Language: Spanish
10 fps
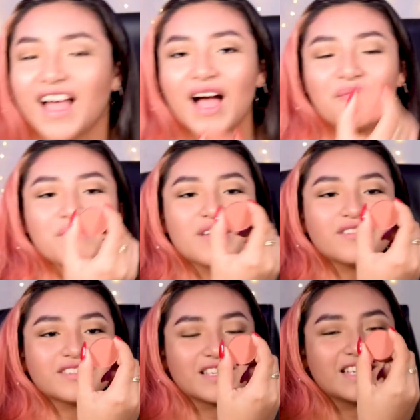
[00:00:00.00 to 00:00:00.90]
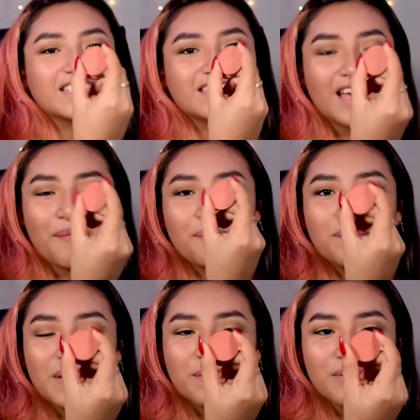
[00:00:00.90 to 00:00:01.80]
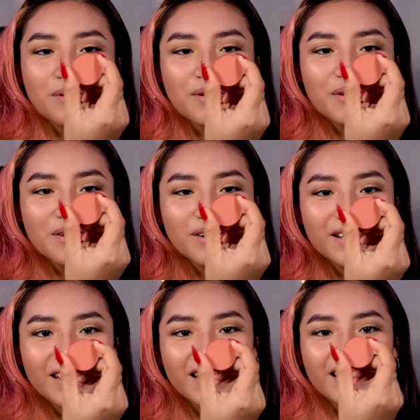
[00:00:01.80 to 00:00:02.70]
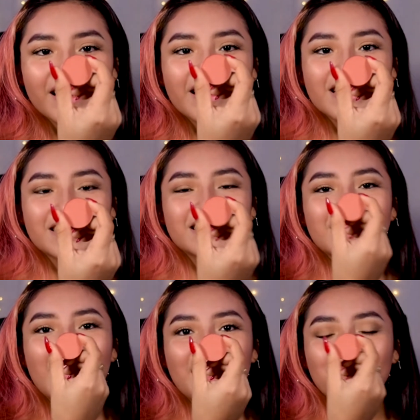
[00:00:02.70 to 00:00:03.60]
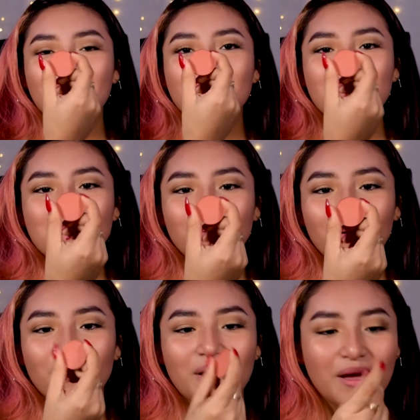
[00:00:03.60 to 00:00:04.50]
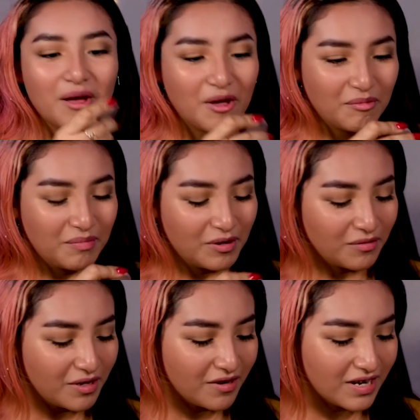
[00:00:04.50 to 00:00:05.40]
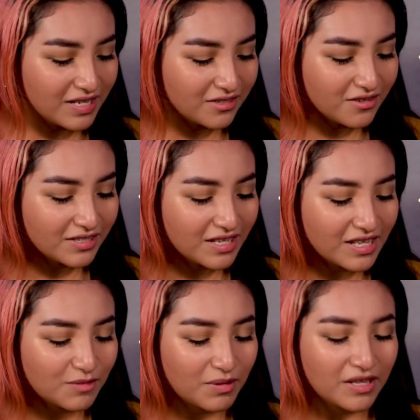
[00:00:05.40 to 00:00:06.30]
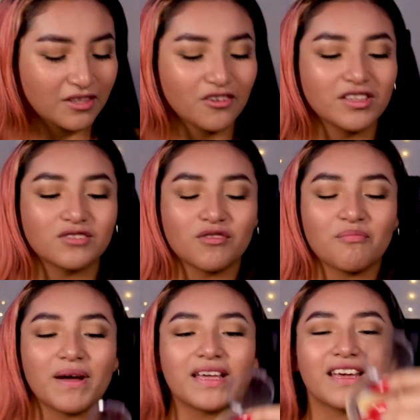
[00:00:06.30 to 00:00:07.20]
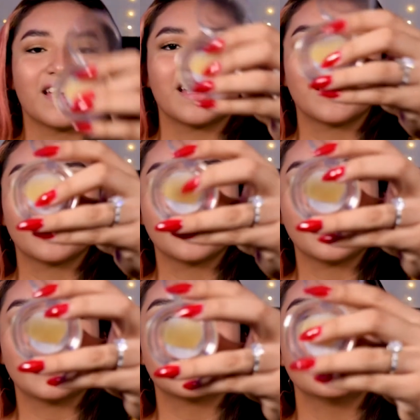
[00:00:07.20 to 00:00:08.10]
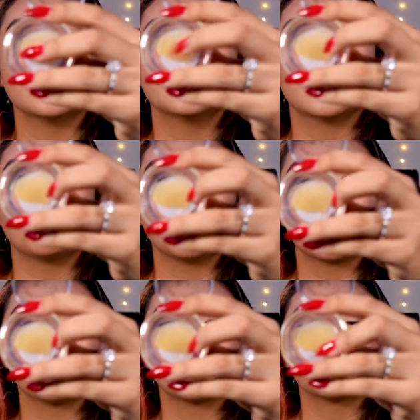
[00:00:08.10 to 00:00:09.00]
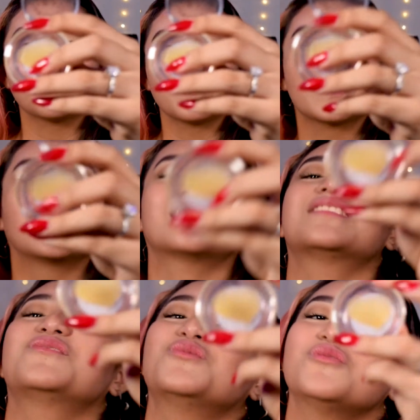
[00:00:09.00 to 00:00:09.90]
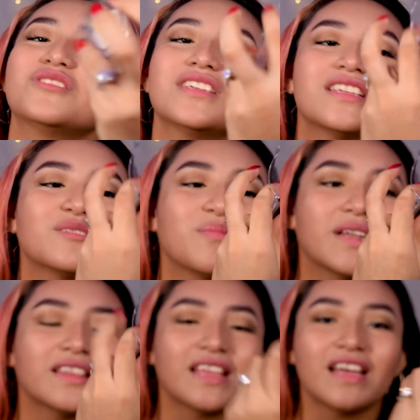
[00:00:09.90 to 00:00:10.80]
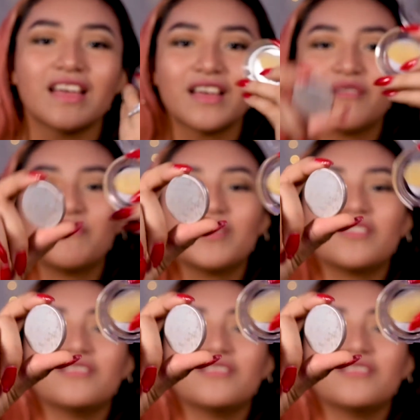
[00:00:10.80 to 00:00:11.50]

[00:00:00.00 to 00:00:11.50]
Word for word: Amigos, está vivo. Está vivo. Pero vieron eso, se desprendió de su empaque. Aquí está el pegamento para que según no se desprenda, pero